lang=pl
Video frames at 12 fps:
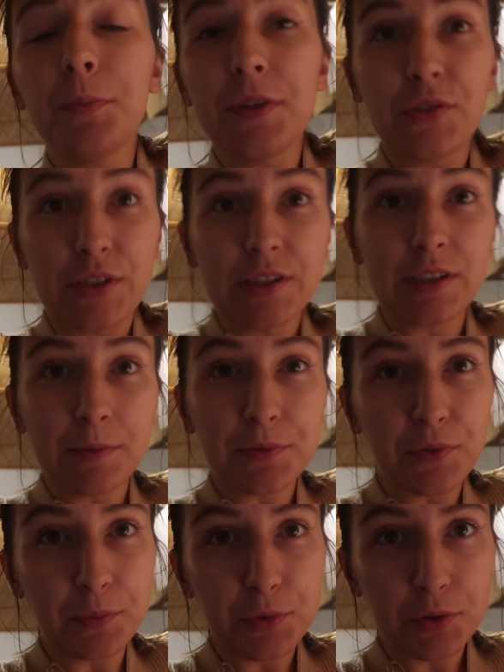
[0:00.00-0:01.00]
po pierwsze
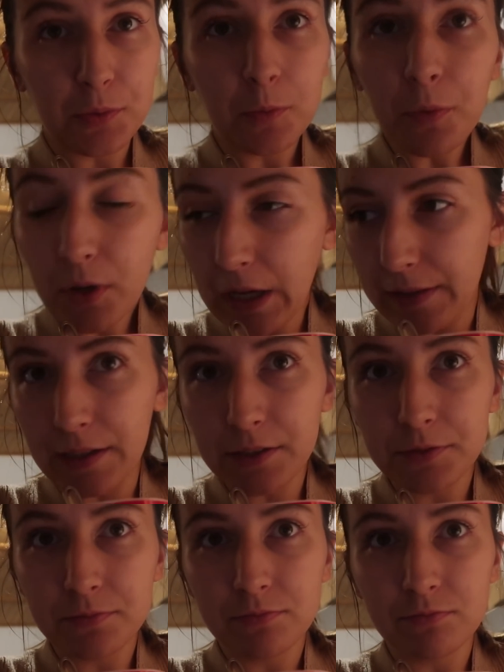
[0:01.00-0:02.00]
chciałam z Wami sobie
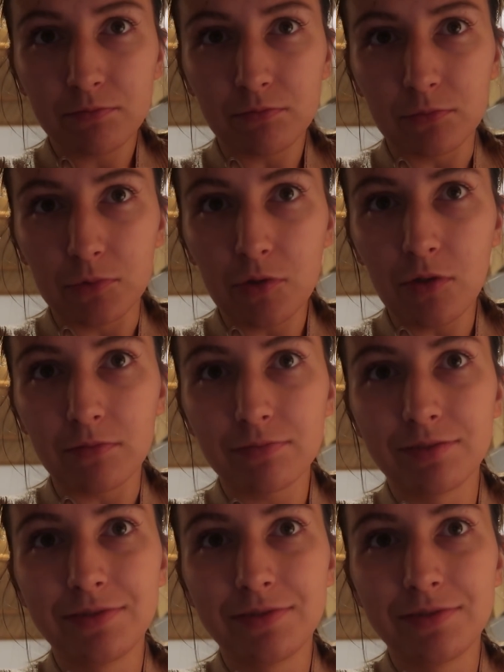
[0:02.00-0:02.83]
pogadać bo,